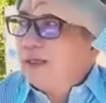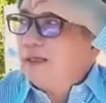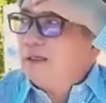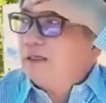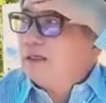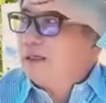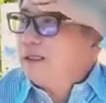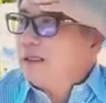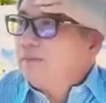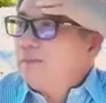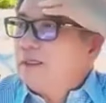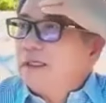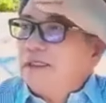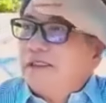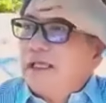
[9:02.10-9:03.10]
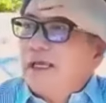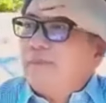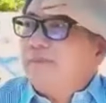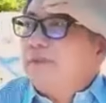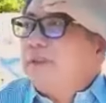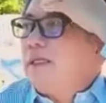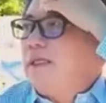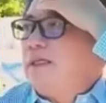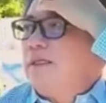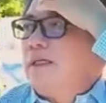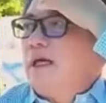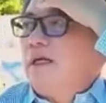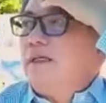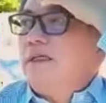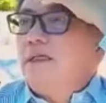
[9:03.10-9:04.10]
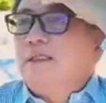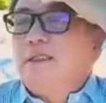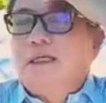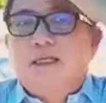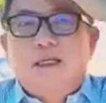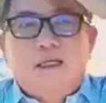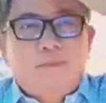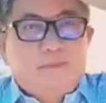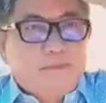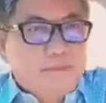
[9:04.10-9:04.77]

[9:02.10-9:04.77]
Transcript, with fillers: này nó có giống như cái tem trên cái ấn đường đây nè